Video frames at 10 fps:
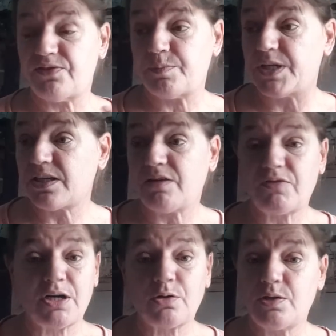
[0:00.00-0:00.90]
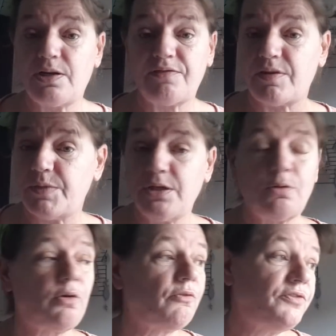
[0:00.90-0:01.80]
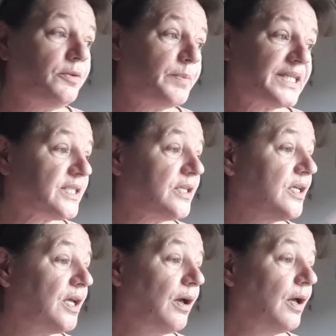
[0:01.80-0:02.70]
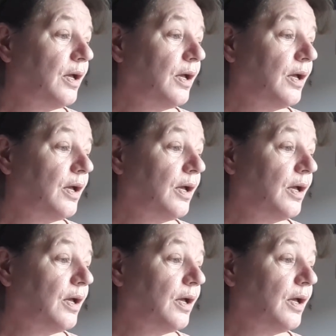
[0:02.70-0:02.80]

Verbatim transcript: Je vais peut-être avoir de la famille qui aura envie de passer